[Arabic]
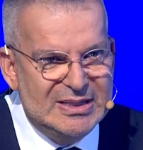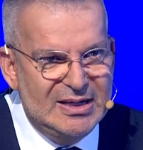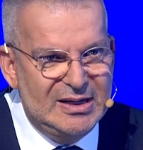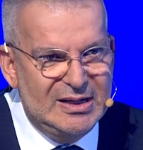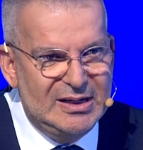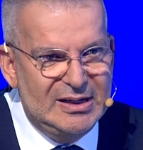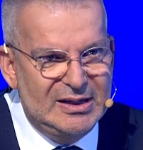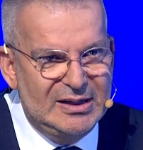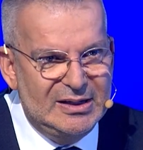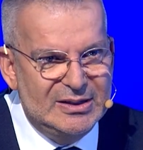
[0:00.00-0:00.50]

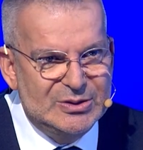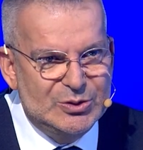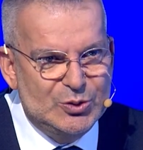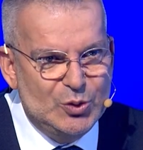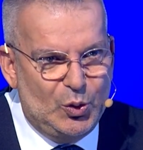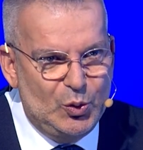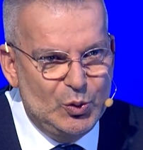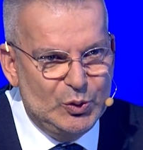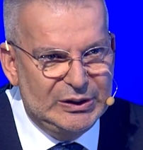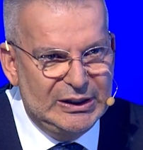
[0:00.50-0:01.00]

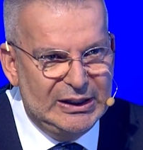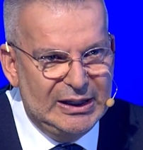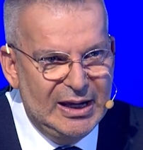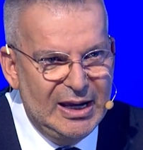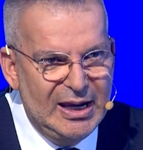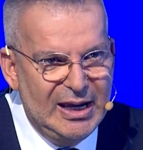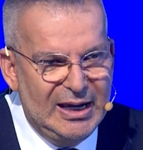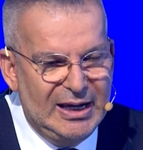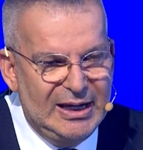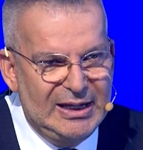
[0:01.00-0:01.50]
السعودي
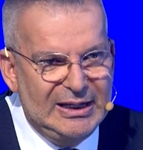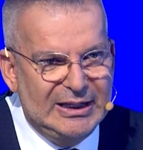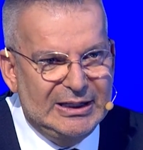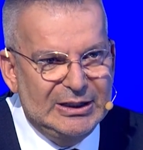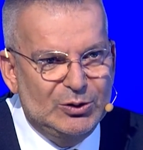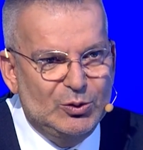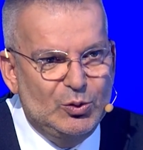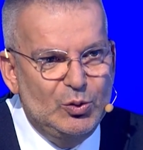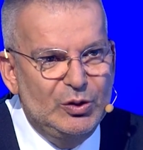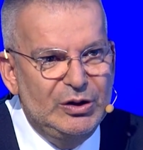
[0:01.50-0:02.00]
أنك
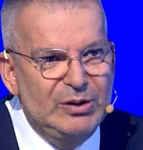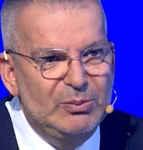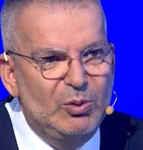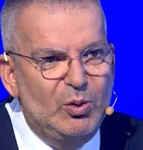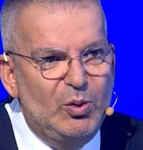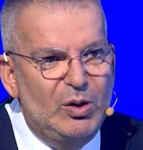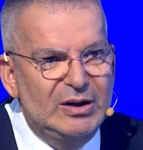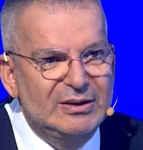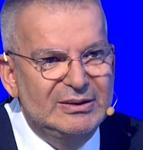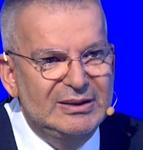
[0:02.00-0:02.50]
تكوني
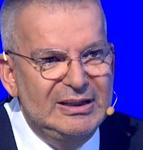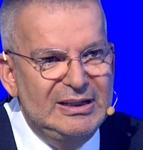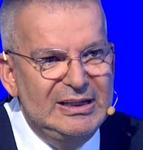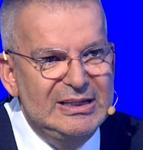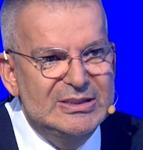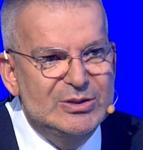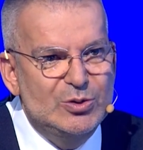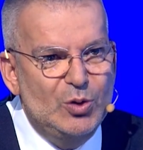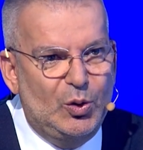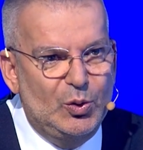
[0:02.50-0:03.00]
مواطنة
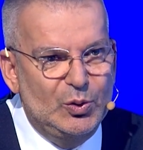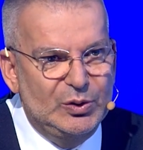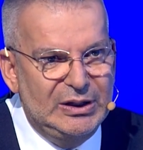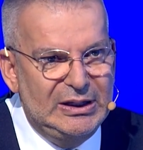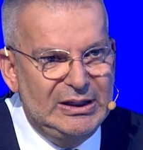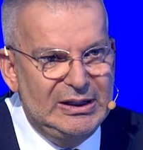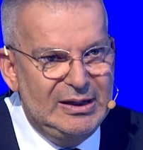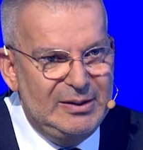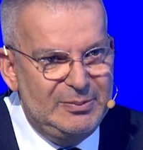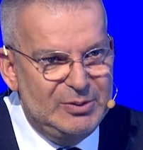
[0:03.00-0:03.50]

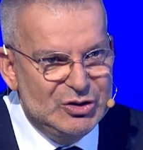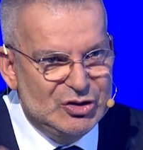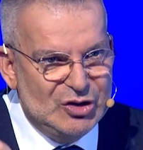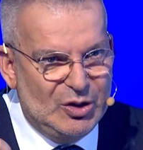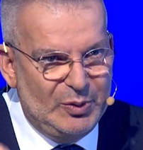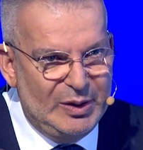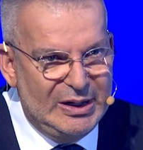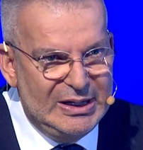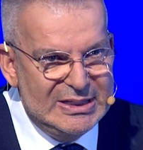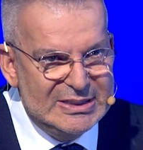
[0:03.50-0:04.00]
سعودية
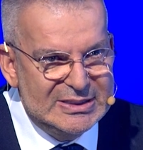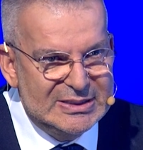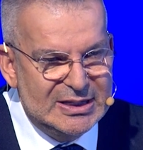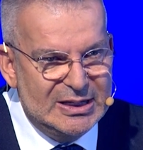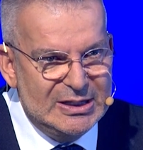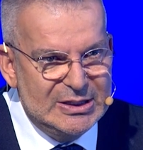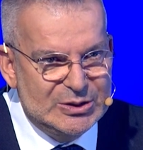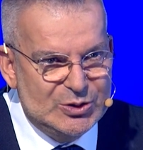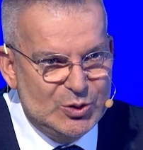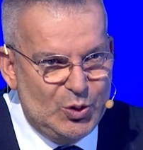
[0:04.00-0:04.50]
بجواز
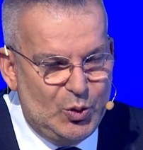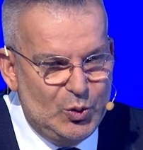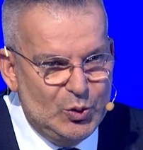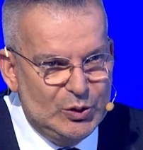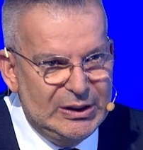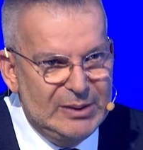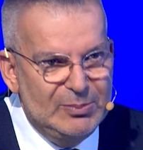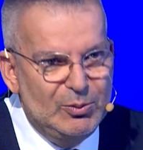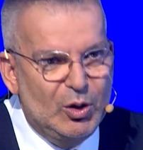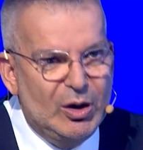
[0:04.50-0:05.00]

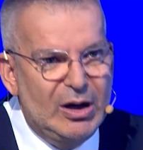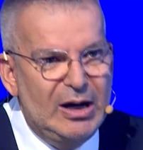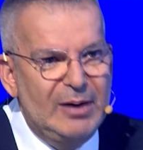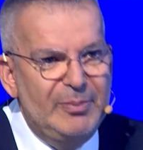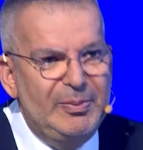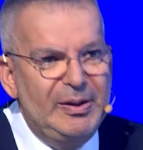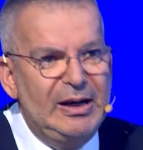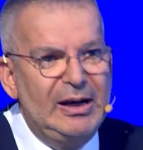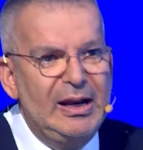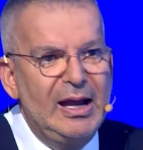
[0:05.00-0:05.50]
سعودي
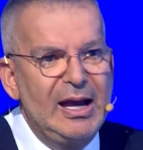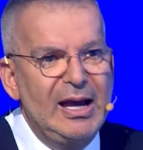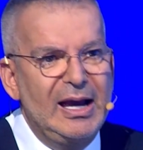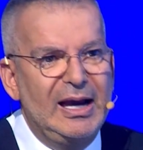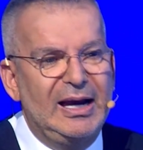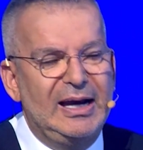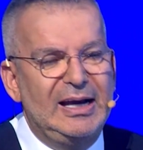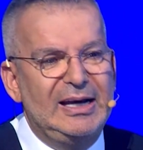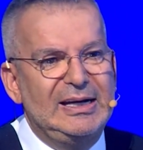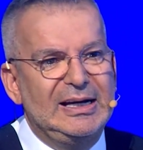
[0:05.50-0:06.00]
مقابل
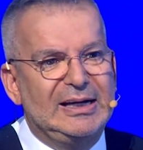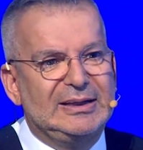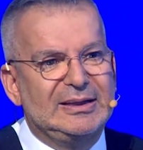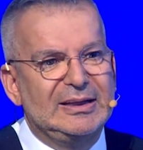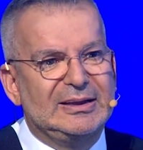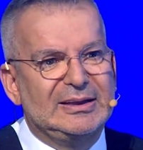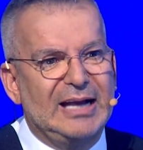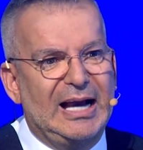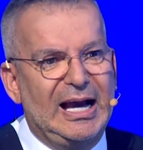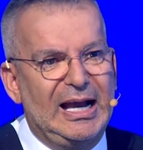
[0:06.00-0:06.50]
أنك
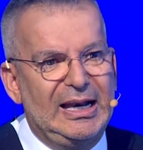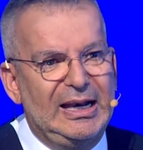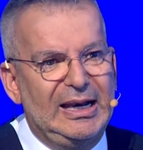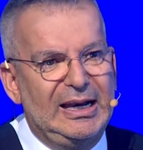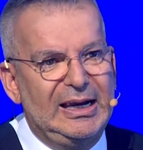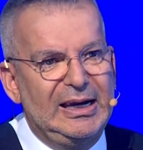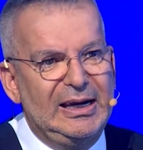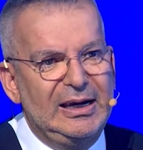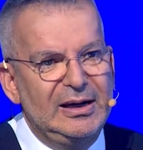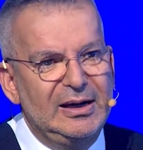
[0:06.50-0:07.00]

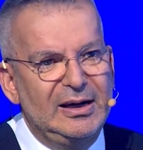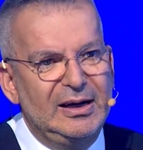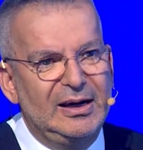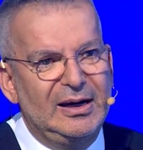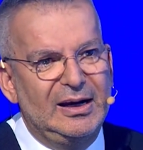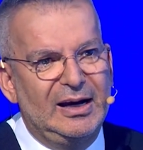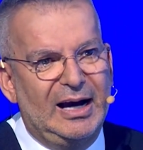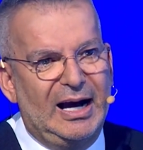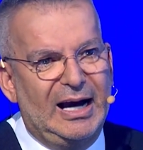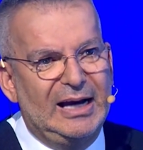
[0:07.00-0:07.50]
تتخلي
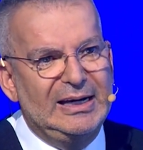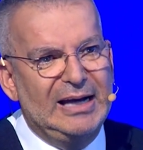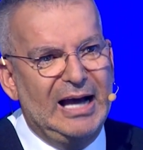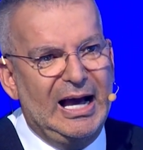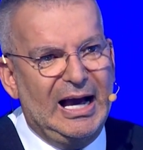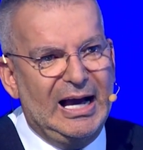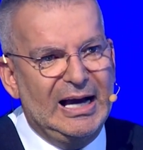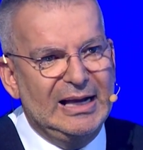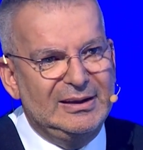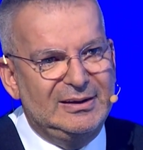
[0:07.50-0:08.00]
عن
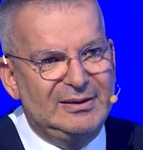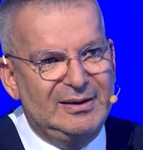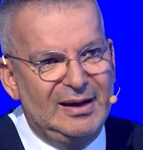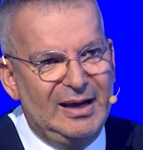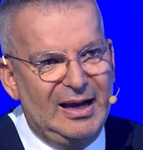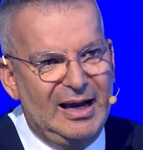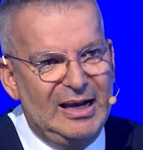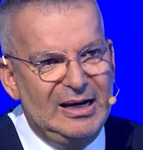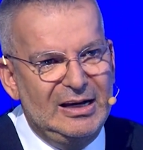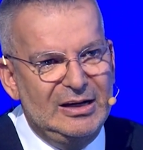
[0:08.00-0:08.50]
أحد
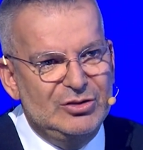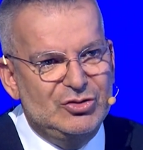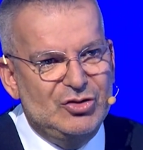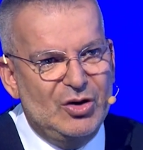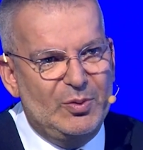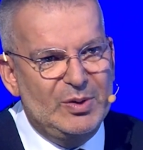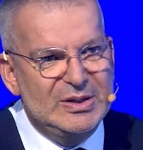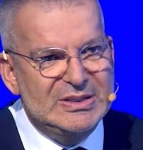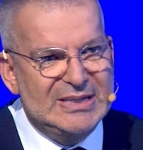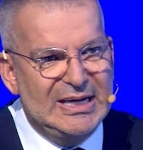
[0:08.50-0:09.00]

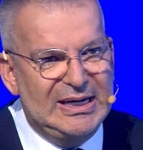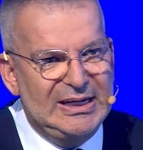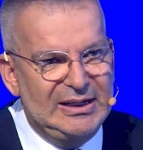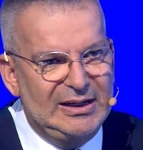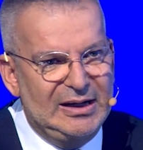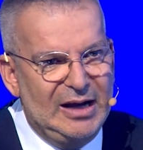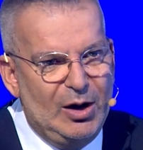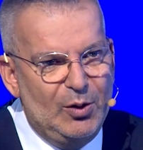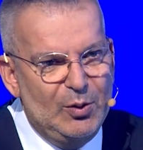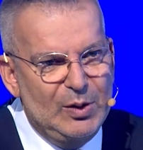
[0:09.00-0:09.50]
الجوازين
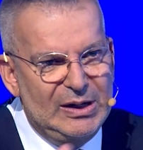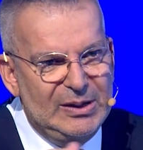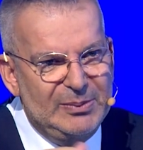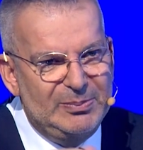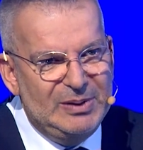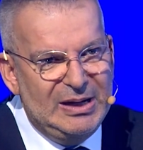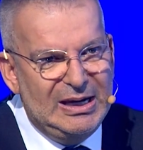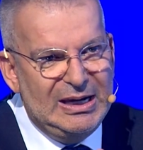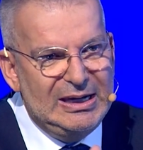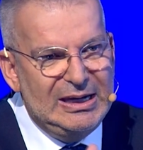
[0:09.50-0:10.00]
أو
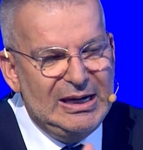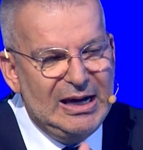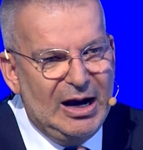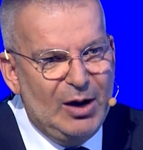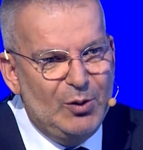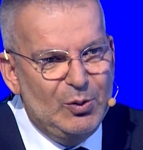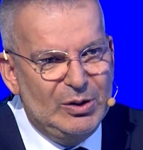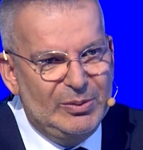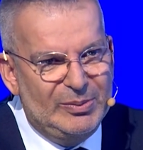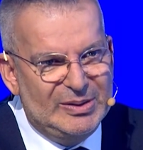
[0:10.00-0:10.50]
اللبناني
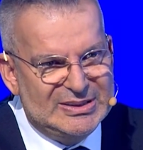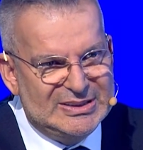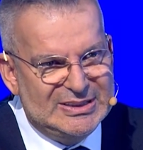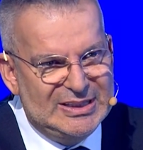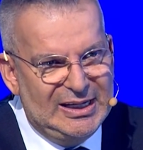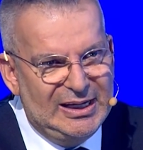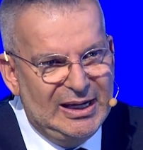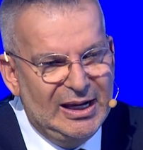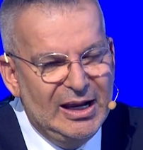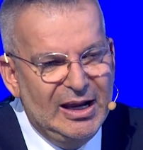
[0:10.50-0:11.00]
أو
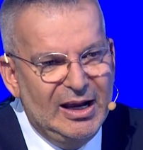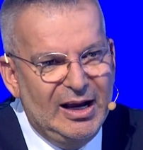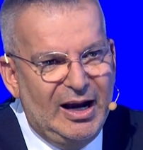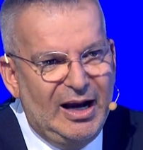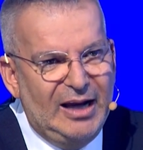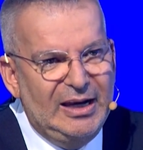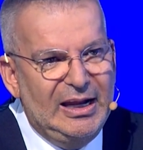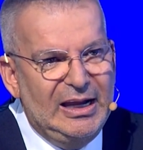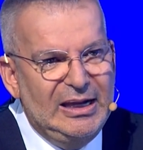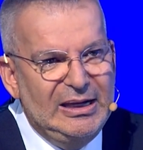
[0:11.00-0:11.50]
المصري
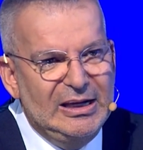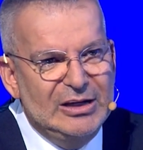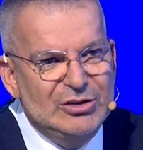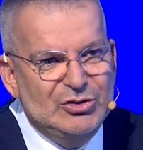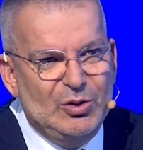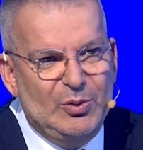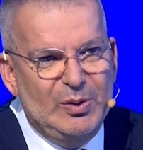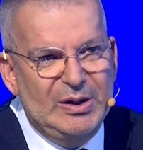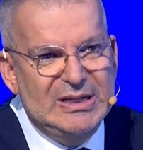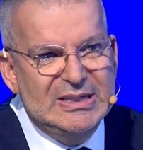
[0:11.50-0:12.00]
عن أي
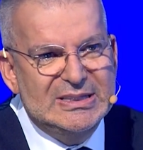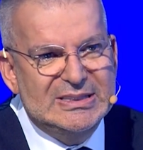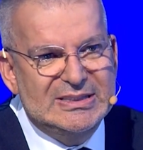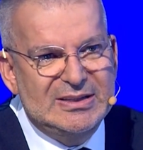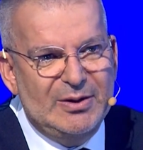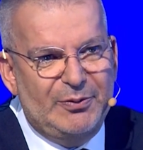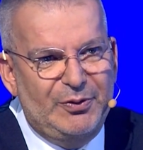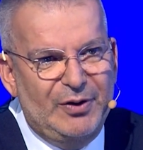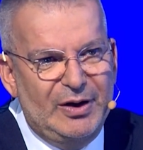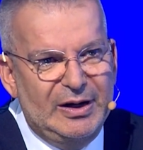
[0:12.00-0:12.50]
جواز
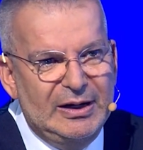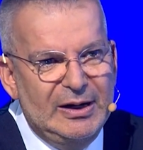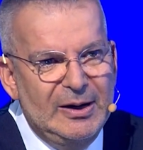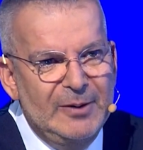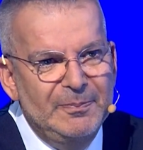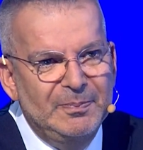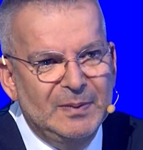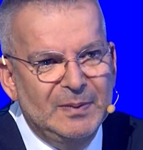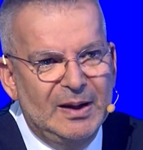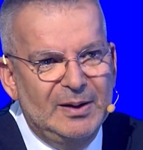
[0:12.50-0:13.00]
سفر
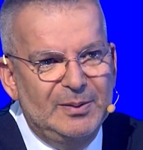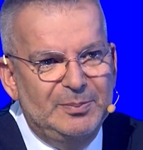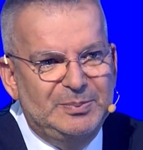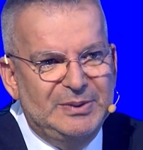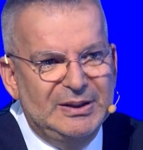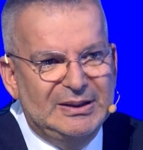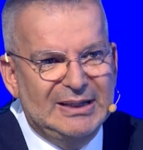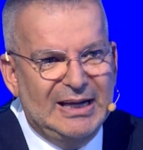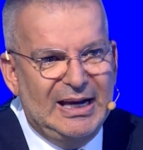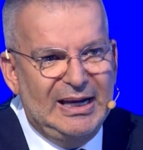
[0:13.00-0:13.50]

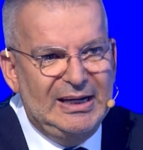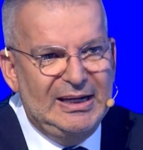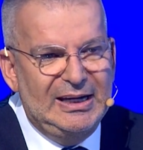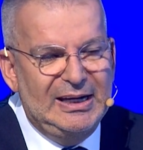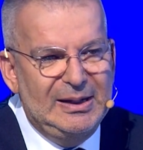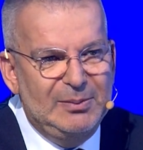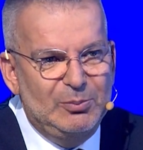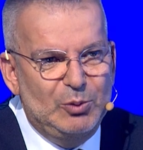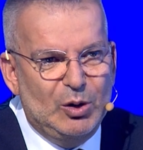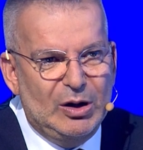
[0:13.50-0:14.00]

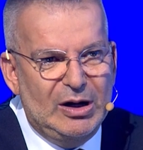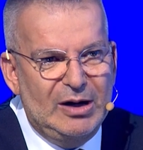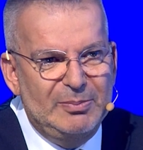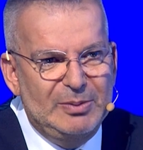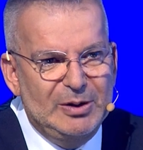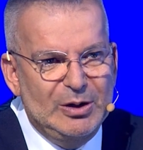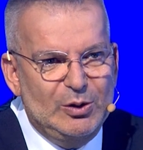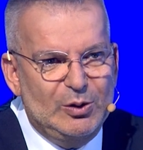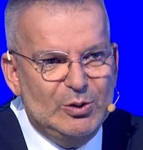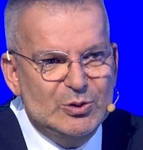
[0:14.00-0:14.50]
بتتخلي
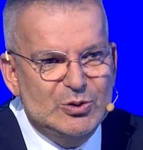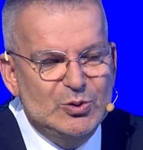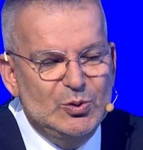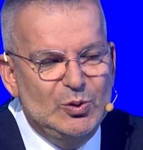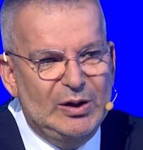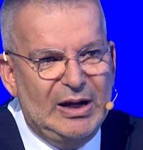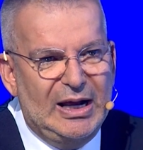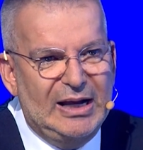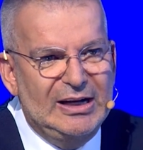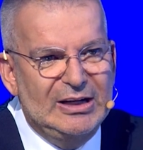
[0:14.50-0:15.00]
مقابل
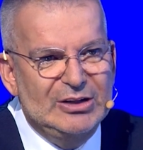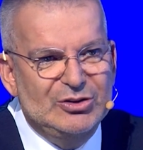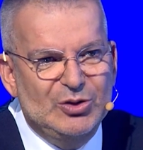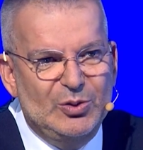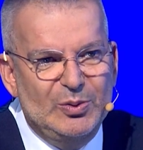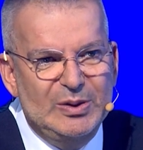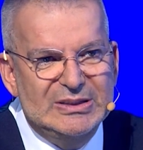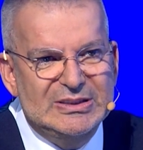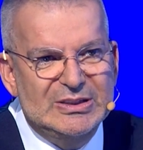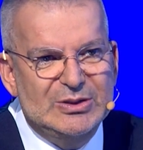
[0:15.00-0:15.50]
الحصول على
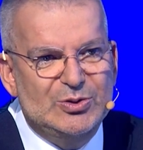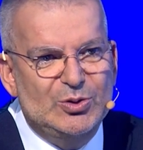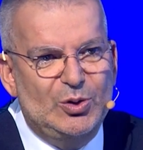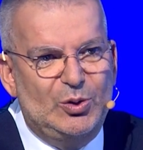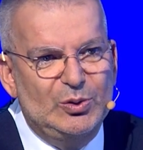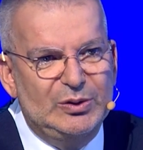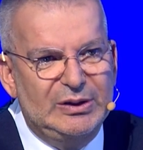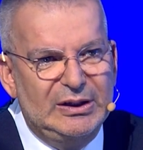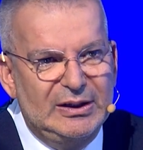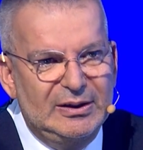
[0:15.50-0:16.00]
الجواز
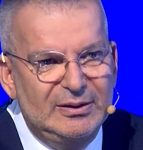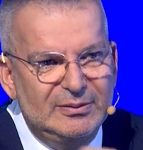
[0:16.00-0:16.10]
السعودي